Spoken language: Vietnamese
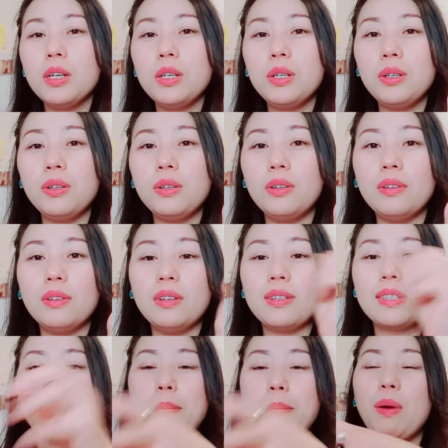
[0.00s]
nư
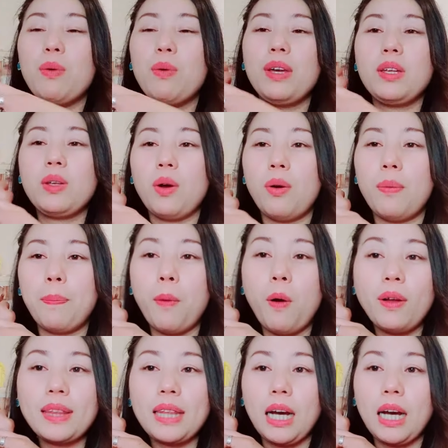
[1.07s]
nư sắm máu ấy cho bó